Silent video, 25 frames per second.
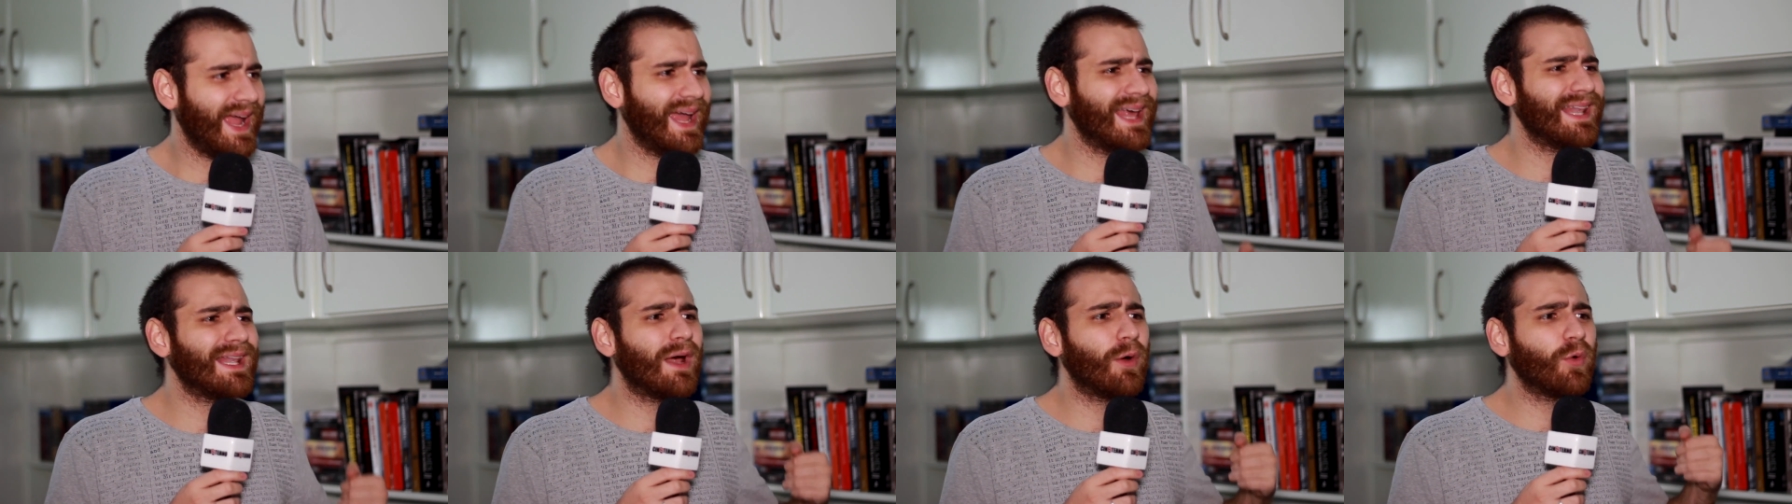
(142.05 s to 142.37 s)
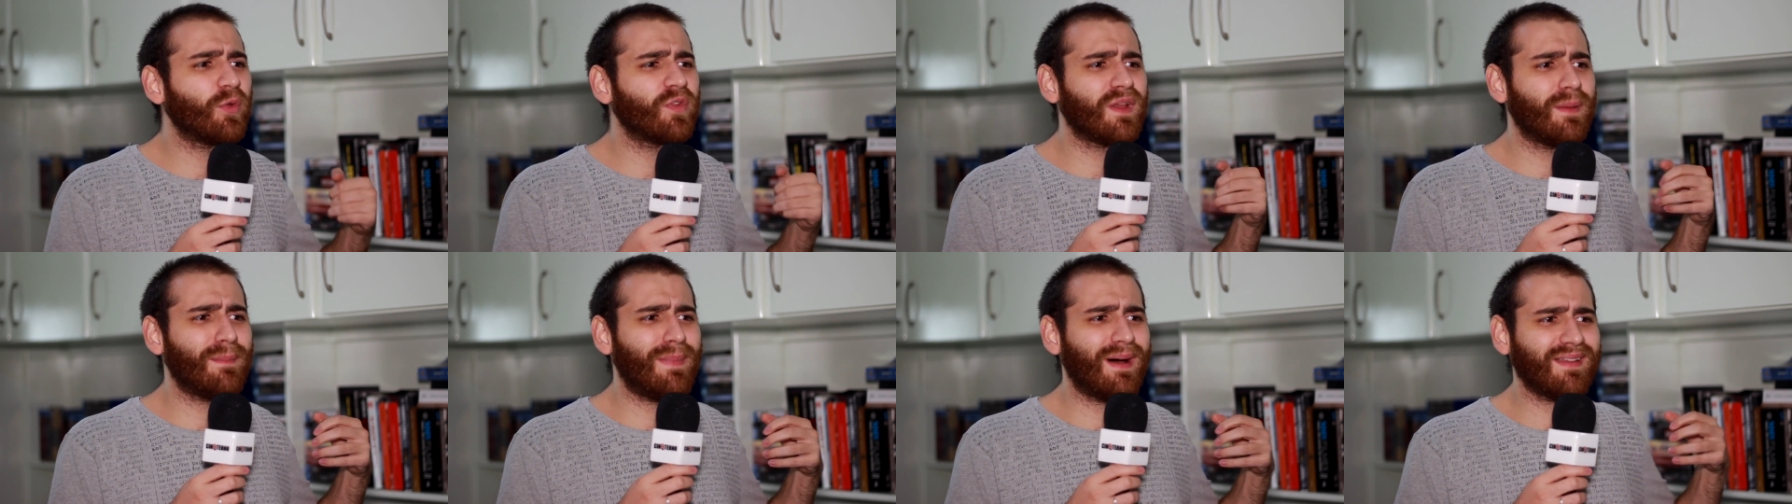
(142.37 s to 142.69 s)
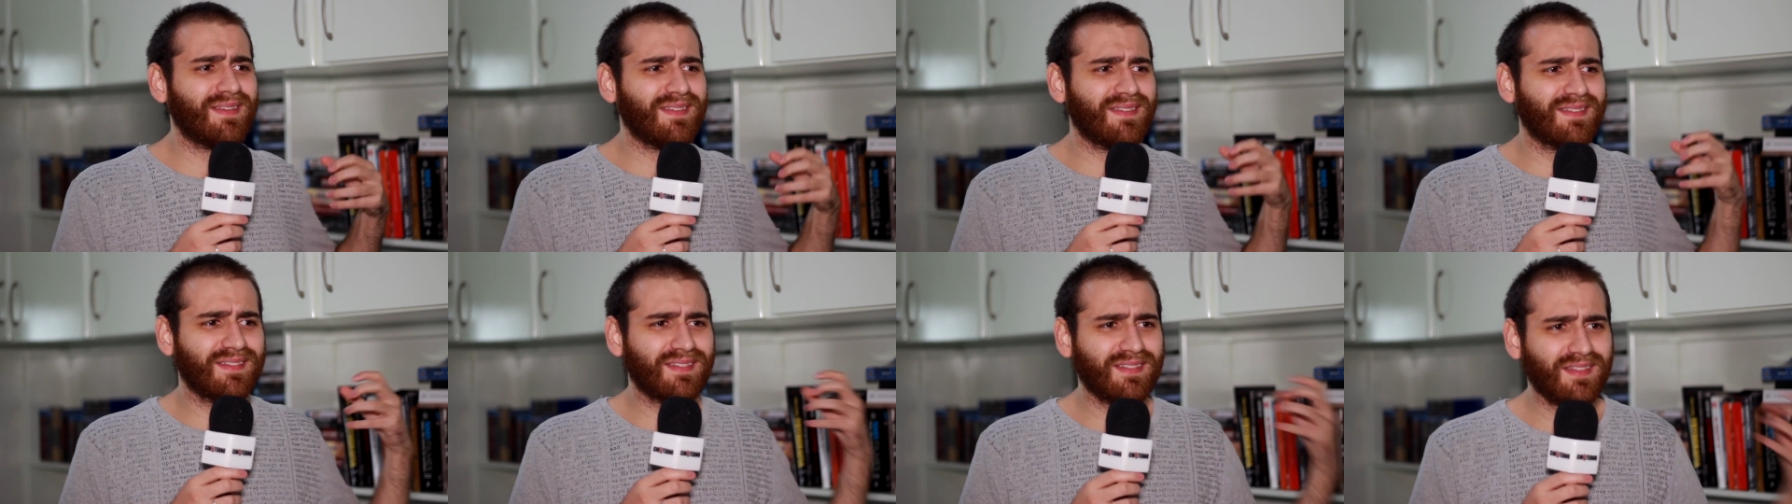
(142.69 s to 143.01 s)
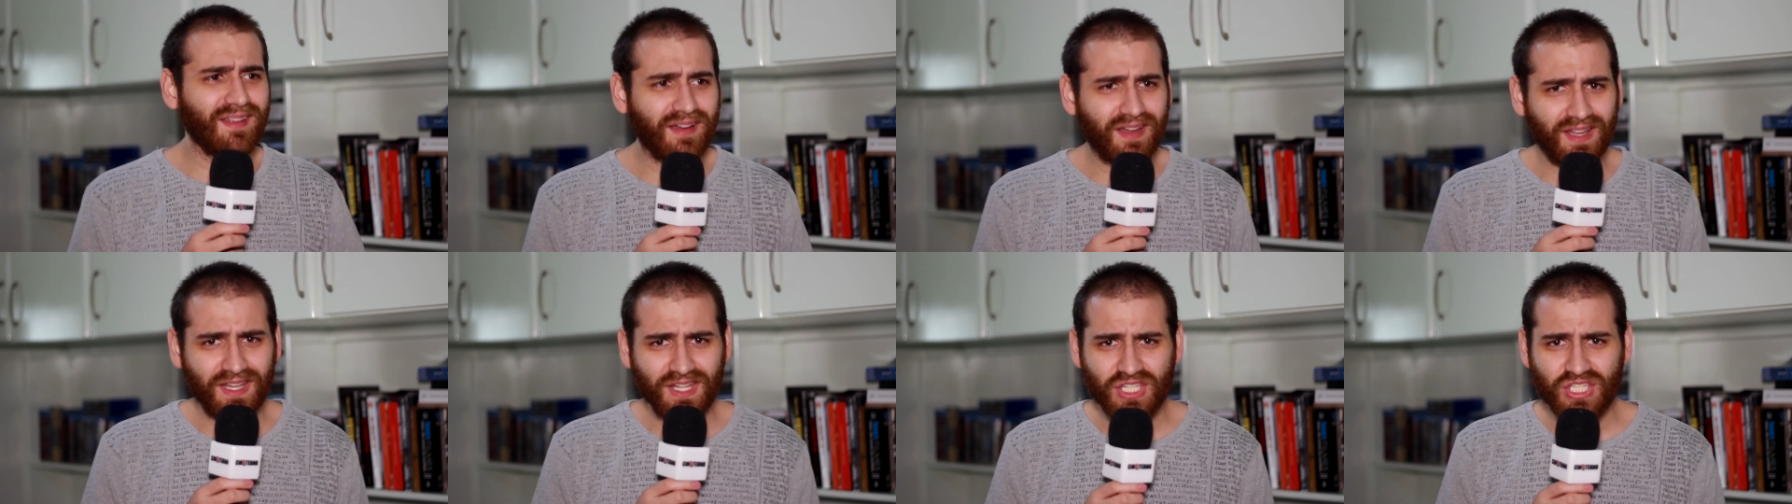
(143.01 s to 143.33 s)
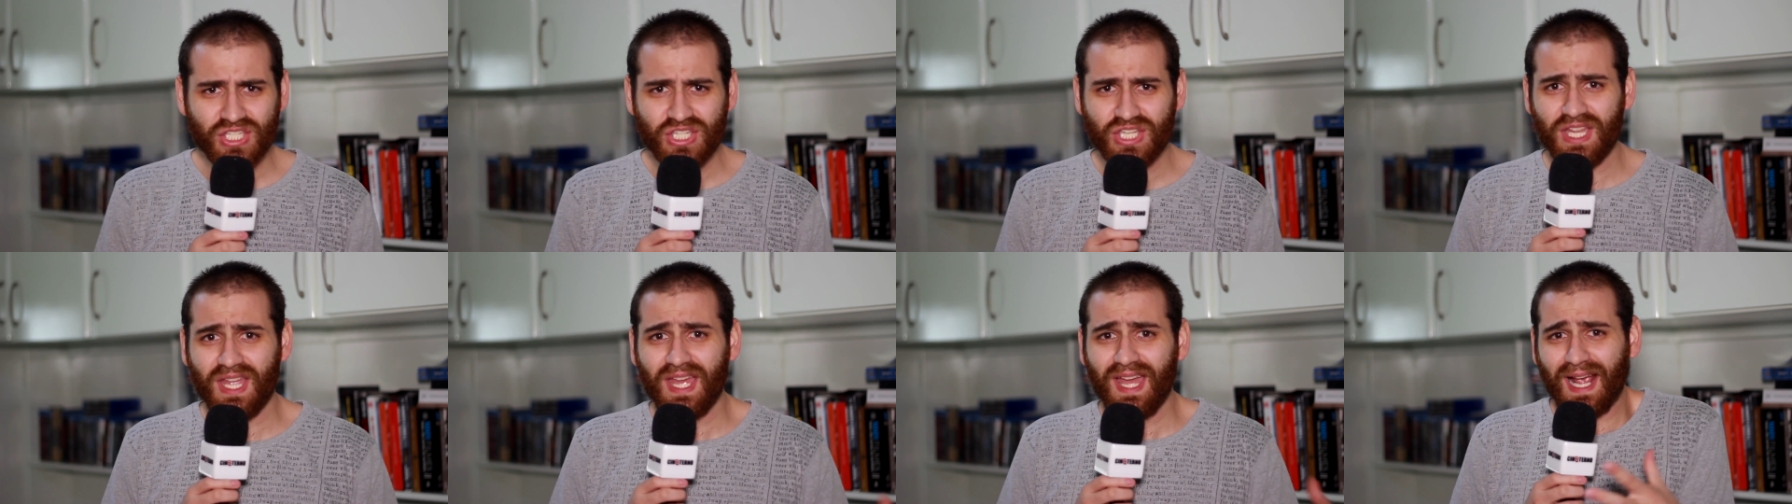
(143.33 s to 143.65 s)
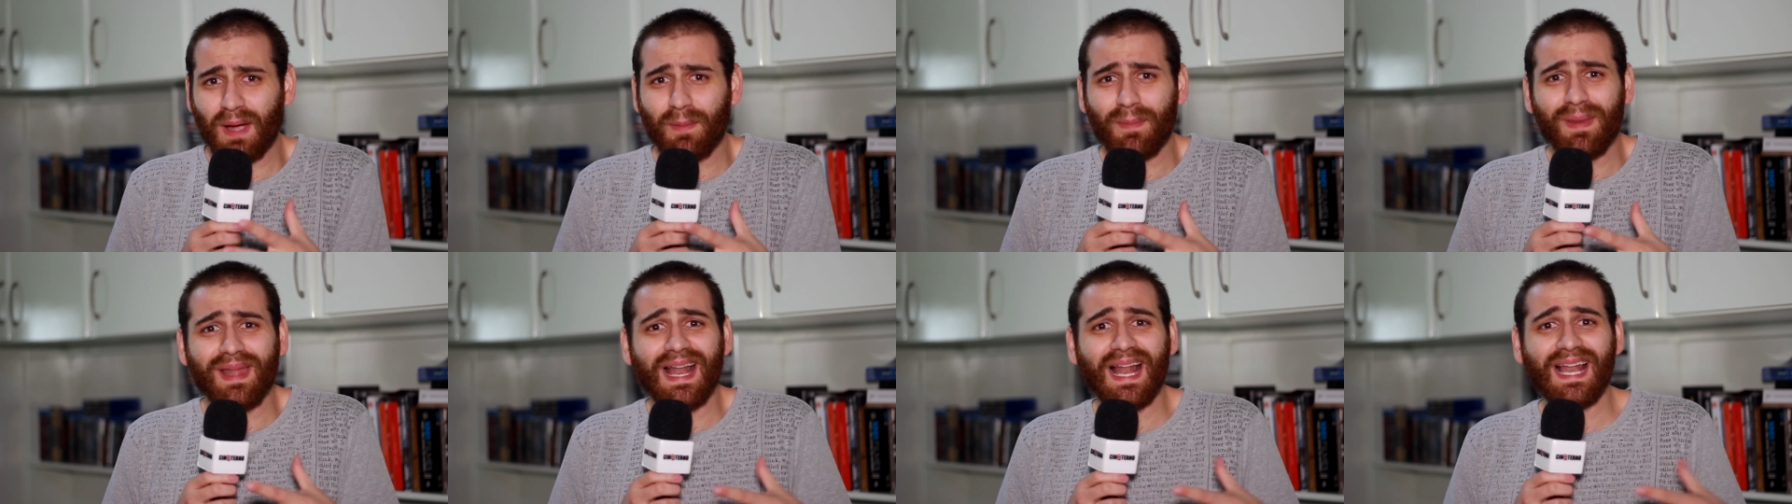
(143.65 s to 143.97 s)
ela usa bastante
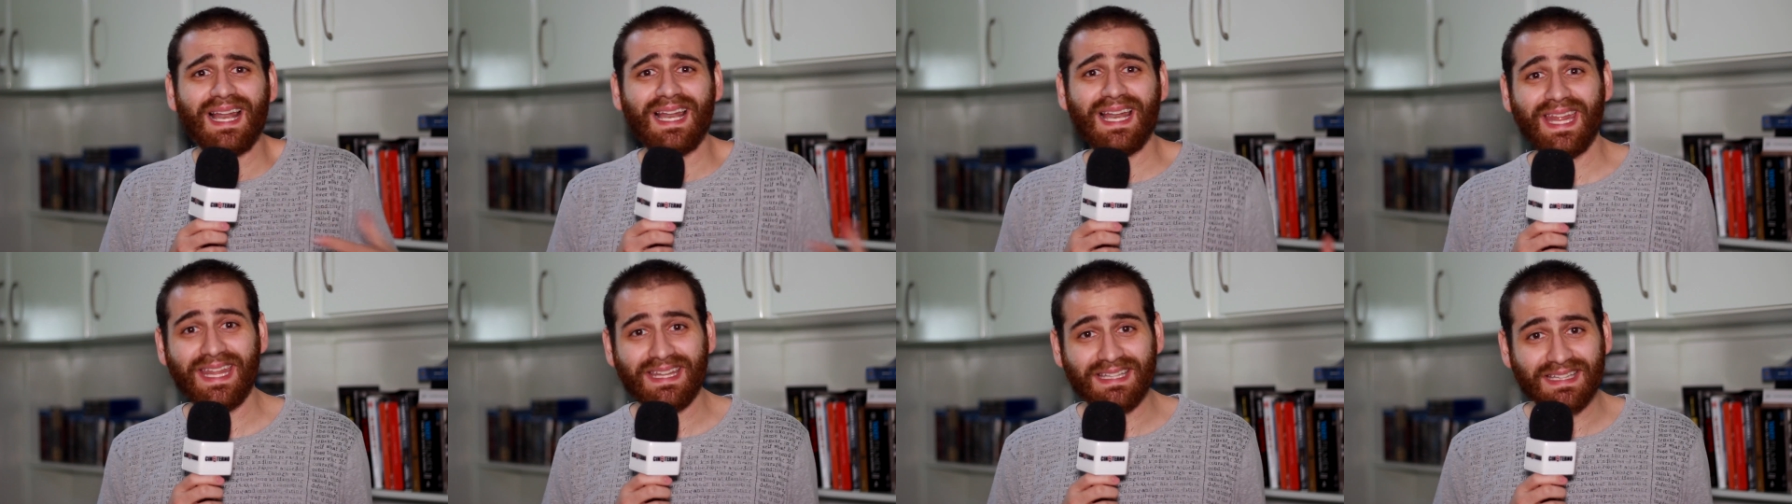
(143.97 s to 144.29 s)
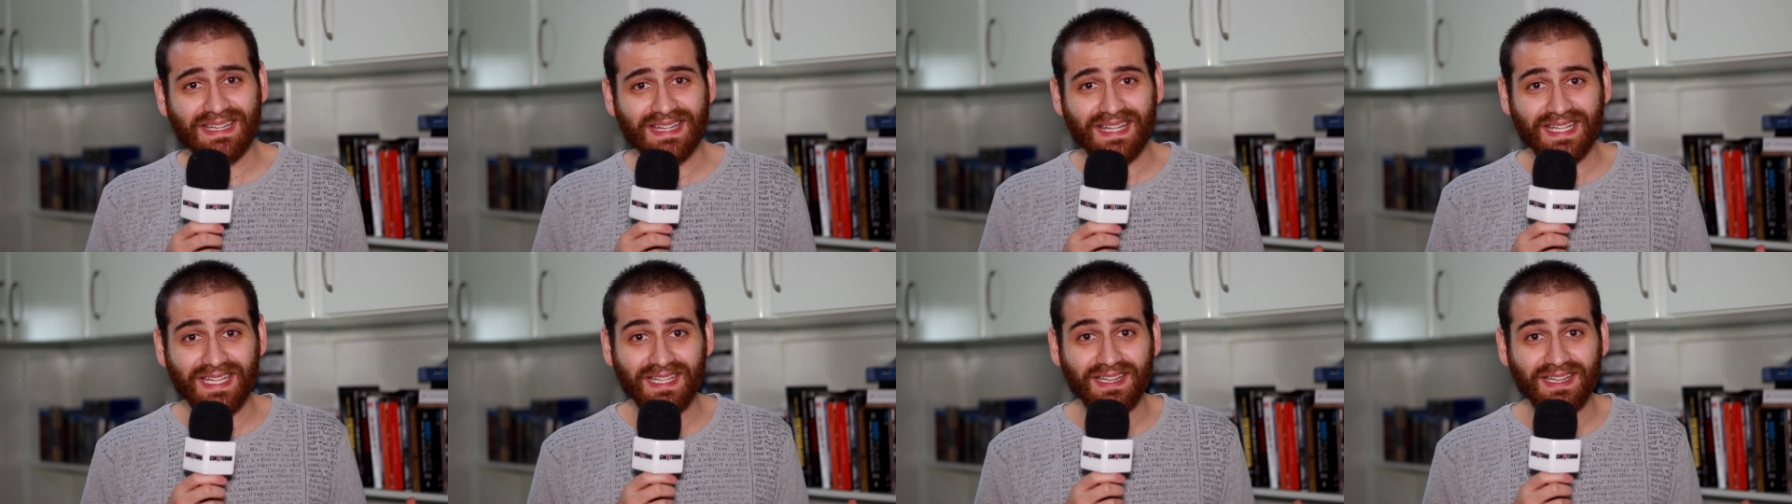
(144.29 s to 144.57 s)
câmera lenta,